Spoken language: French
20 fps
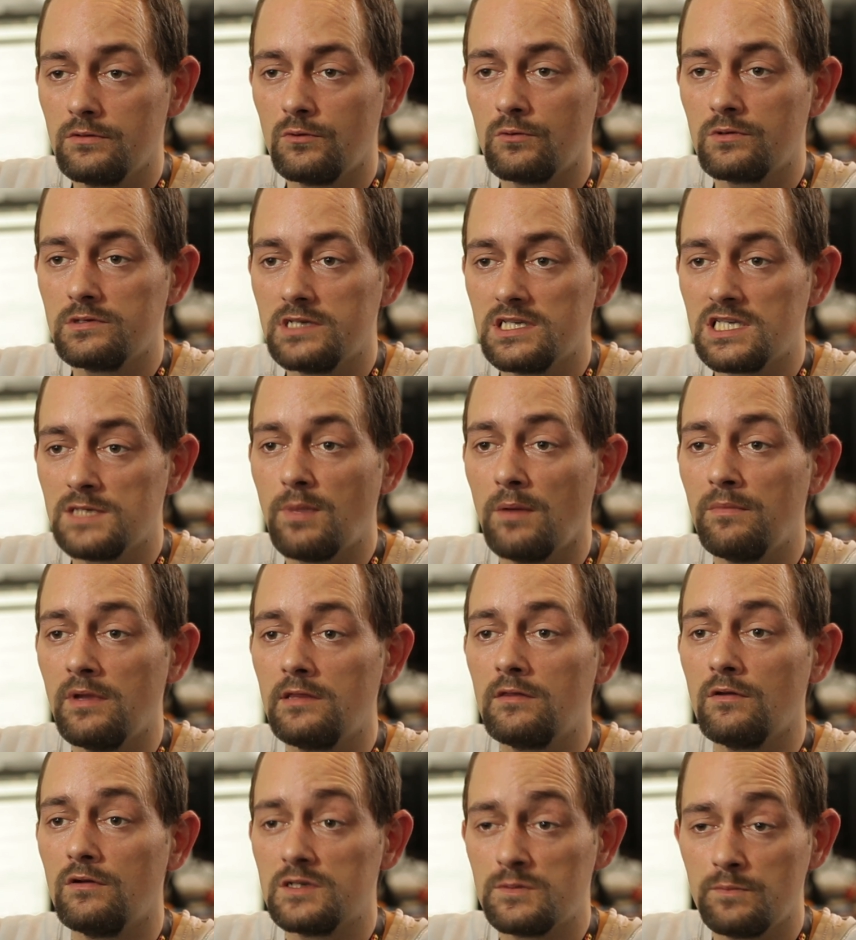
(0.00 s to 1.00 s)
donc c'est ce qui permet
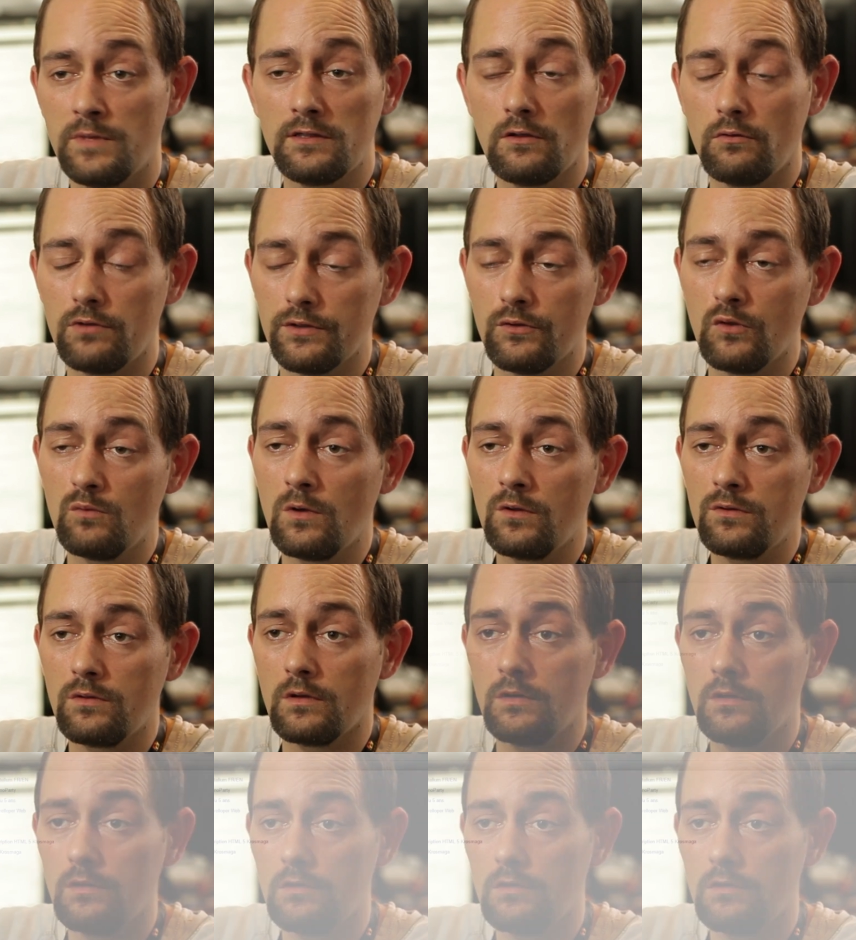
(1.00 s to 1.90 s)
de transmettre les demandes